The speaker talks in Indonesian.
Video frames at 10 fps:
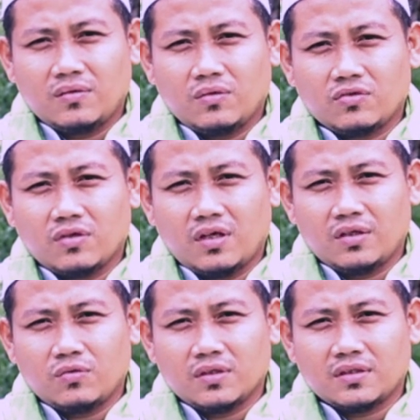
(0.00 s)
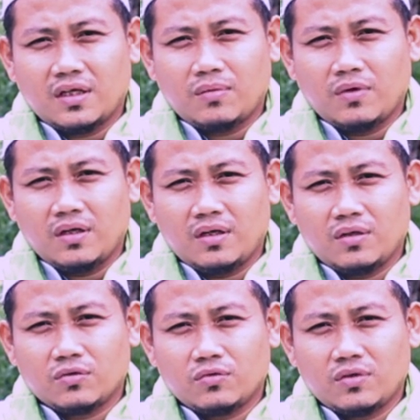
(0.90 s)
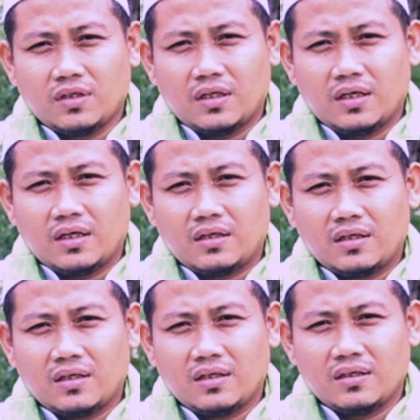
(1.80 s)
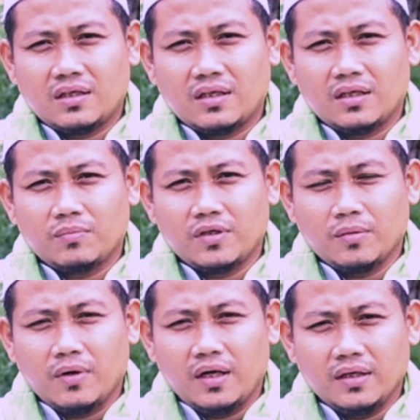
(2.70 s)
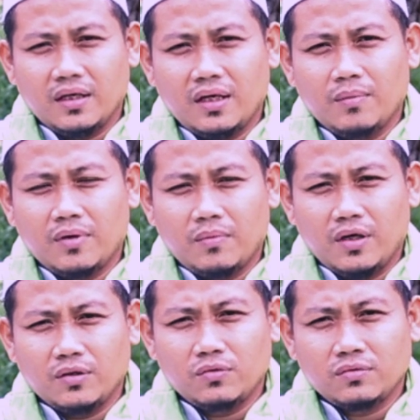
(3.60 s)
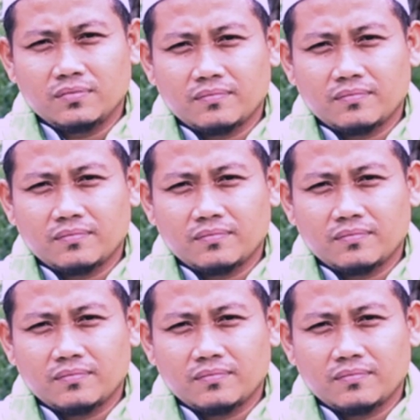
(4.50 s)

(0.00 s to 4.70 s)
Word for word: Wassalatu wassalamu ala rasulillah la ba'dah amma ba'du